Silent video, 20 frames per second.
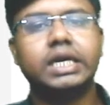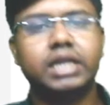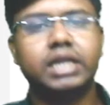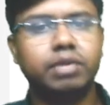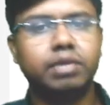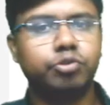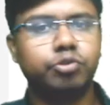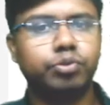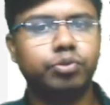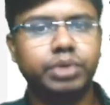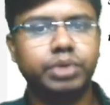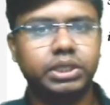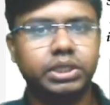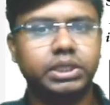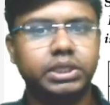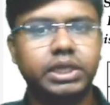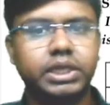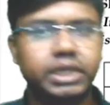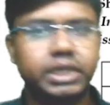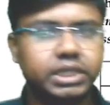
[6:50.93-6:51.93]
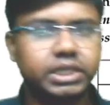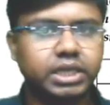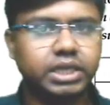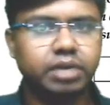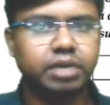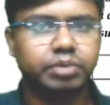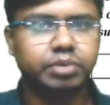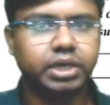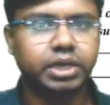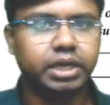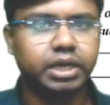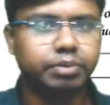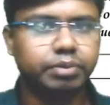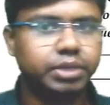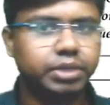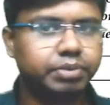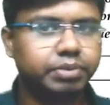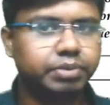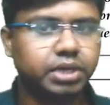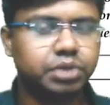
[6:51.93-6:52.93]
ক্লেম করবে নিজেদেরকে যে আমরা
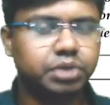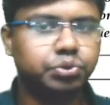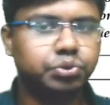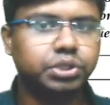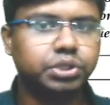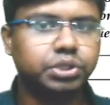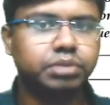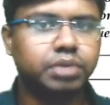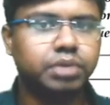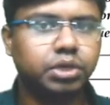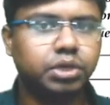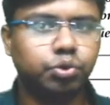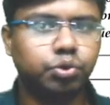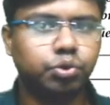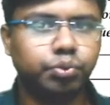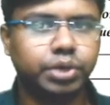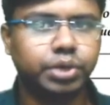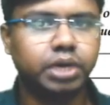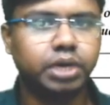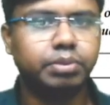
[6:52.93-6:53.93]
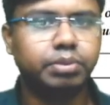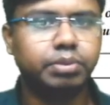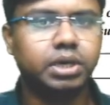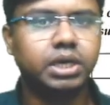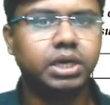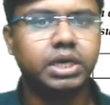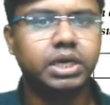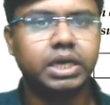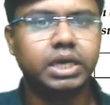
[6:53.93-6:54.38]
এনভিএফে কাজ করছি বা হোমগার্ড বা